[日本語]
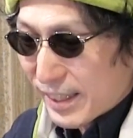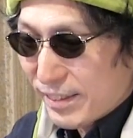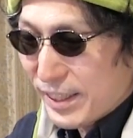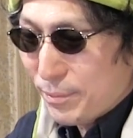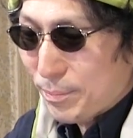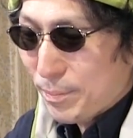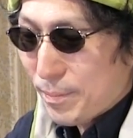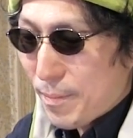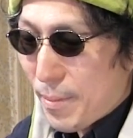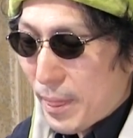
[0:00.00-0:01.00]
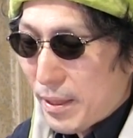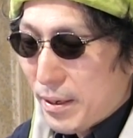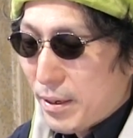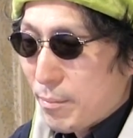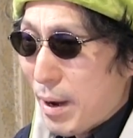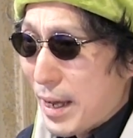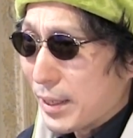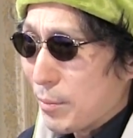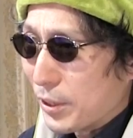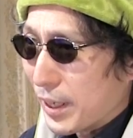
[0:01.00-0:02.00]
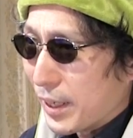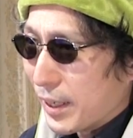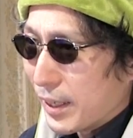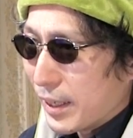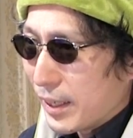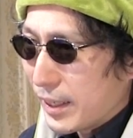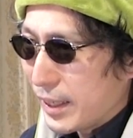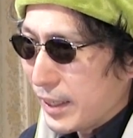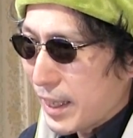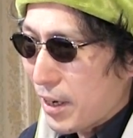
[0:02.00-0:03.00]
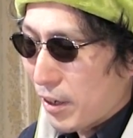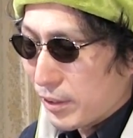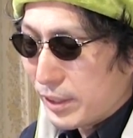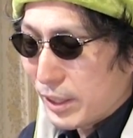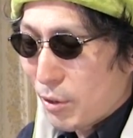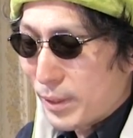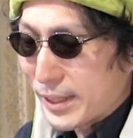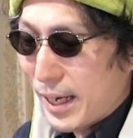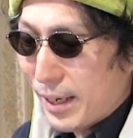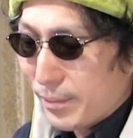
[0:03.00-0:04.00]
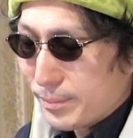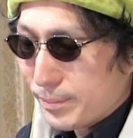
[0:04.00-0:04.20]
厳人まあでもね引いたよ D コマさん